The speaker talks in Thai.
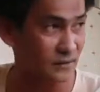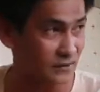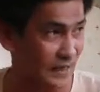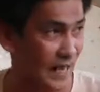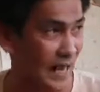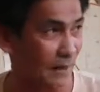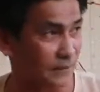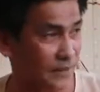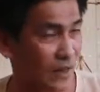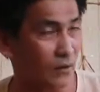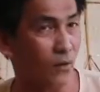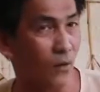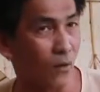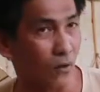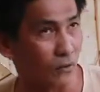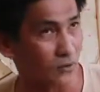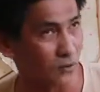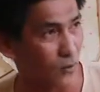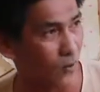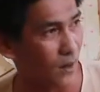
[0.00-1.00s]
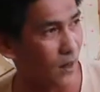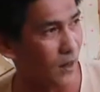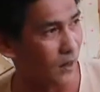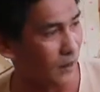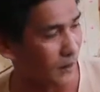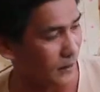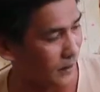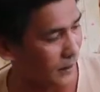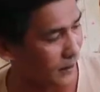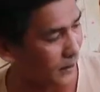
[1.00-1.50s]
ง 3 เท่าอกตัว
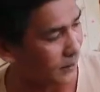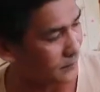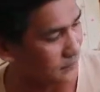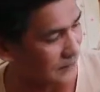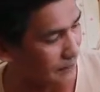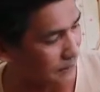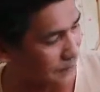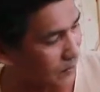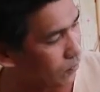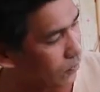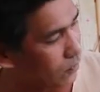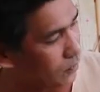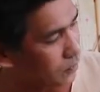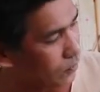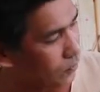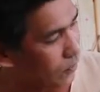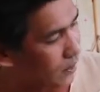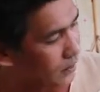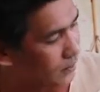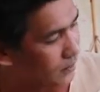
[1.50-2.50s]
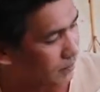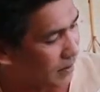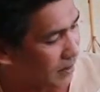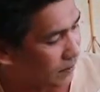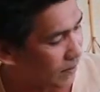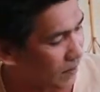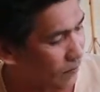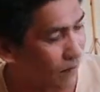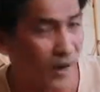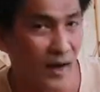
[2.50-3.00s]
นะฮะสเท่าอกตัวก็หมาย
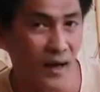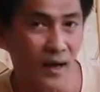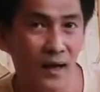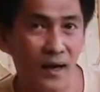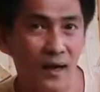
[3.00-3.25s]
ความว่า